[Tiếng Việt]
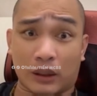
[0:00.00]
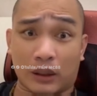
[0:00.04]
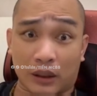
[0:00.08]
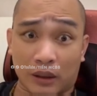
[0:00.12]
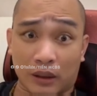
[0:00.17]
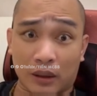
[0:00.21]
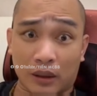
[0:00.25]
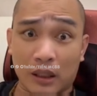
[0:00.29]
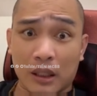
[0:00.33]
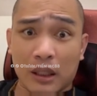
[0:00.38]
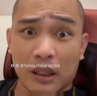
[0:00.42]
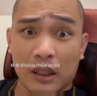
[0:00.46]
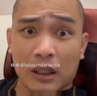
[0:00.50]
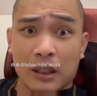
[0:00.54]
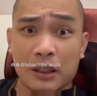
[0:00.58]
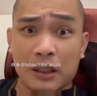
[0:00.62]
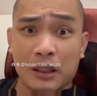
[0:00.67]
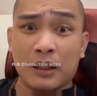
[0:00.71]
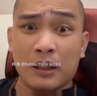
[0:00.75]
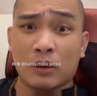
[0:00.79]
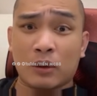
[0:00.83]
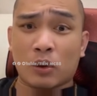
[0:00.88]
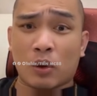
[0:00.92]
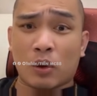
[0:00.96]
sử
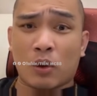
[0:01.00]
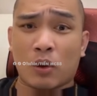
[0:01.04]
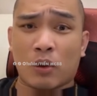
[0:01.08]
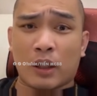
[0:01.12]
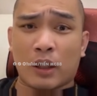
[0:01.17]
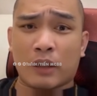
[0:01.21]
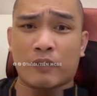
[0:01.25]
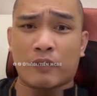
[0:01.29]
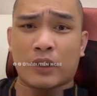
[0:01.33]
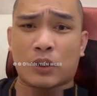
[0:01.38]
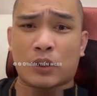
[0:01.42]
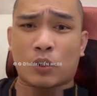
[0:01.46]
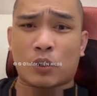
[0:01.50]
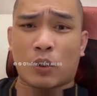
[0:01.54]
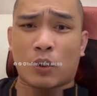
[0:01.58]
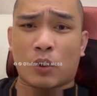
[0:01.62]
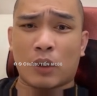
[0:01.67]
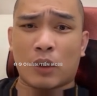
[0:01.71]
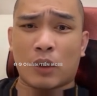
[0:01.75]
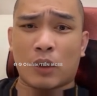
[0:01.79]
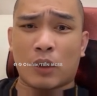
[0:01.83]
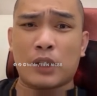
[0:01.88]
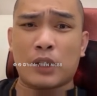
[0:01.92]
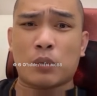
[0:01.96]
nhưng tôi nói đến vai trò
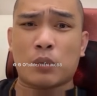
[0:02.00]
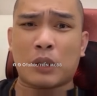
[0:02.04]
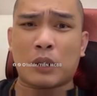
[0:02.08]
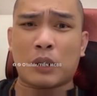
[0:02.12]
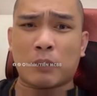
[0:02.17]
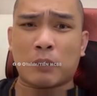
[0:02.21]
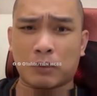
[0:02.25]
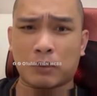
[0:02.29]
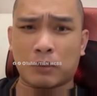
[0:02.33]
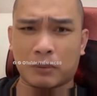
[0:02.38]
của Lê Trung Tông